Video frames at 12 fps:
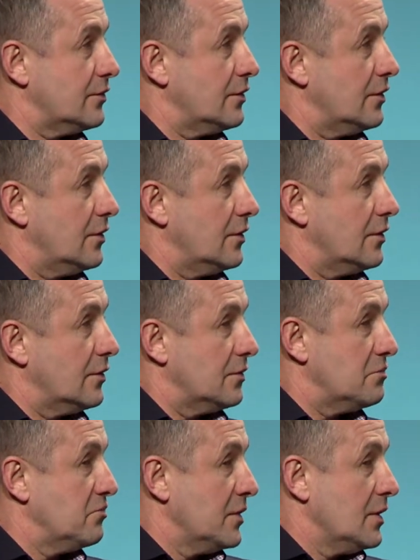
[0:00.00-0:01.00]
И
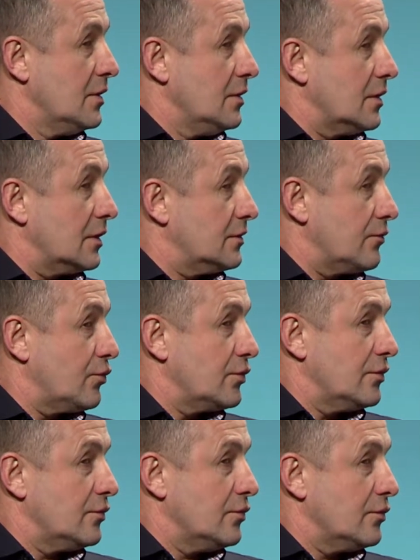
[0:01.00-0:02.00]
как-то
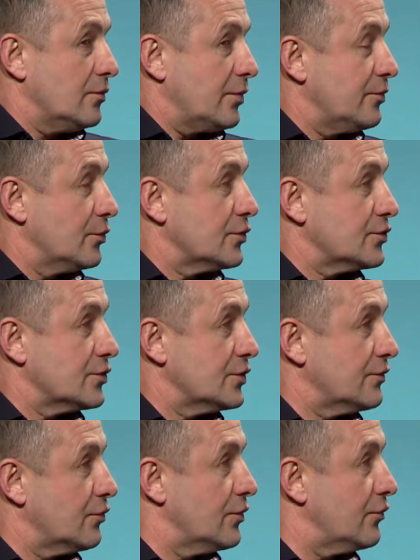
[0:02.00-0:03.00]
вроде, ну, посмотришь на
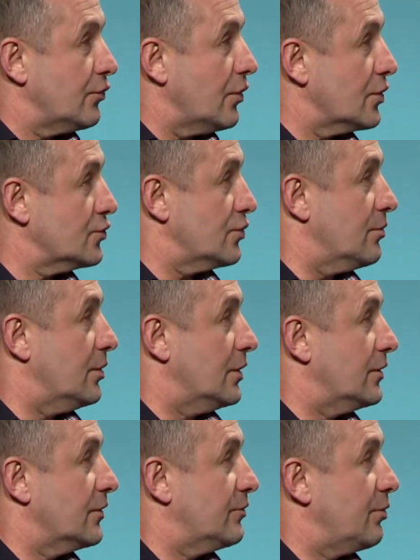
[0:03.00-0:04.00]
жизнь, вроде все хорошо было,
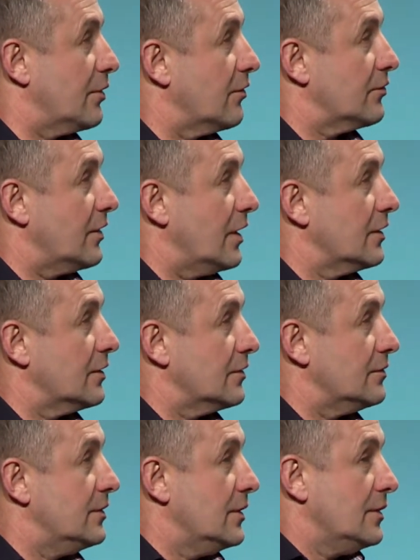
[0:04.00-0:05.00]
так с первого
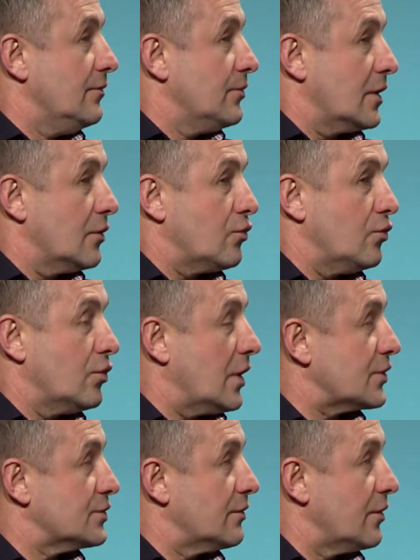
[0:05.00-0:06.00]
взгляда, как у
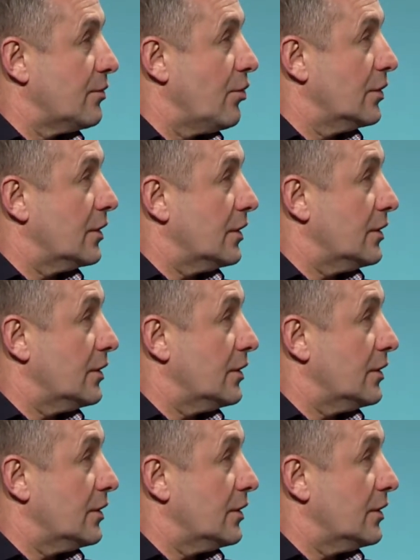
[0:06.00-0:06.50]
каждого ребенка.